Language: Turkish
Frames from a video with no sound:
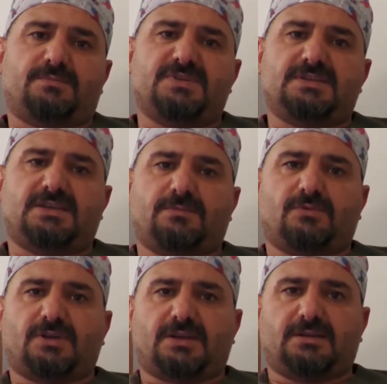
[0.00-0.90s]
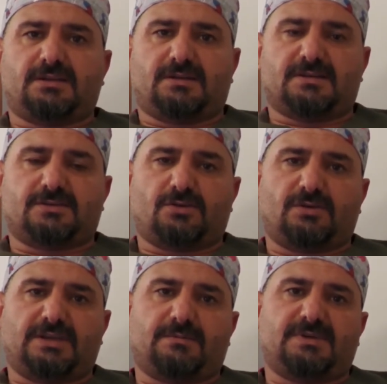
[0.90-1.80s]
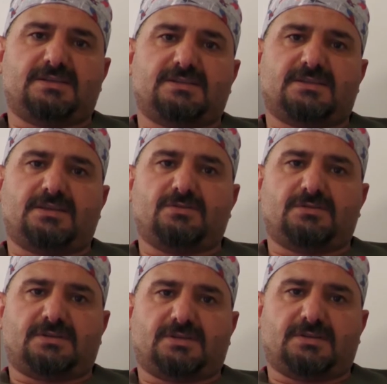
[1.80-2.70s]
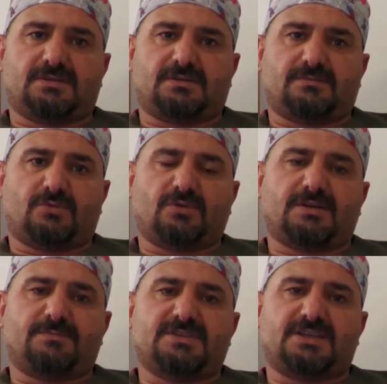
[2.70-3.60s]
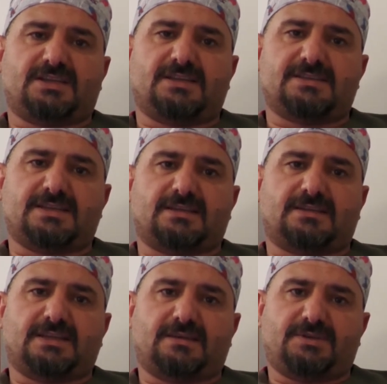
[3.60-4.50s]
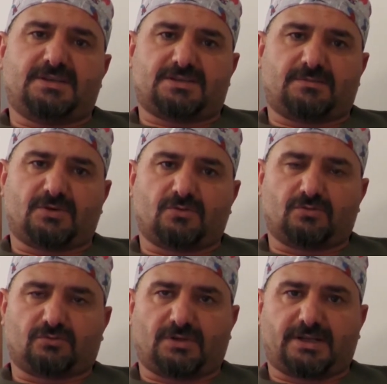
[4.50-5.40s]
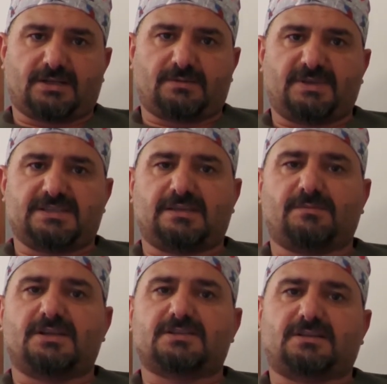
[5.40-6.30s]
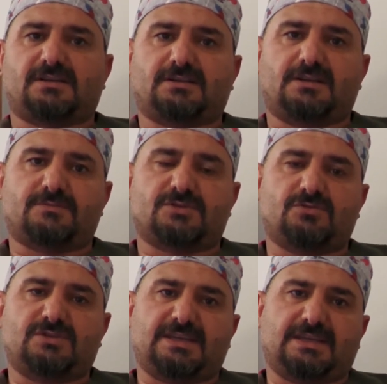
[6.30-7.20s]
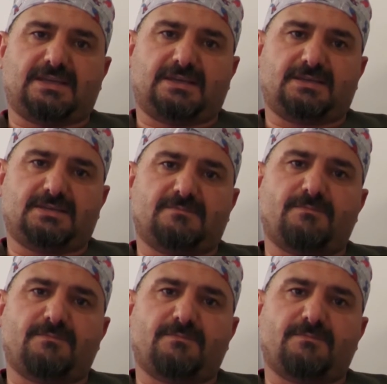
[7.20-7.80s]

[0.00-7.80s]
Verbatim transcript: biz yine bunları nasıl önleyebiliriz? İşte bunları bir şekilde sedanter bir yaşamdan kurtularak, beslenme alışkanlıklarımızı düzenleyerek,